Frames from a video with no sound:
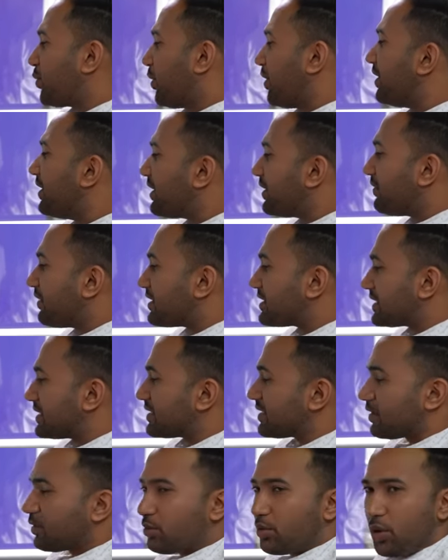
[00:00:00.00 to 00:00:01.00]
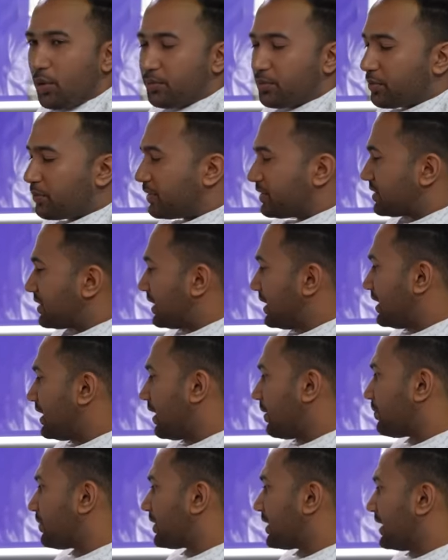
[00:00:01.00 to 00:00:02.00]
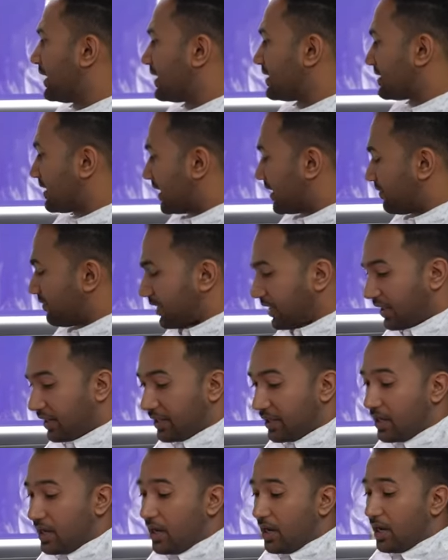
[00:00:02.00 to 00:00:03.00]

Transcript: क्वालिटी वाइज किस तरह कोई कॉम्प्रोमाइज़ नहीं यहाँ पर किया जाने वाला है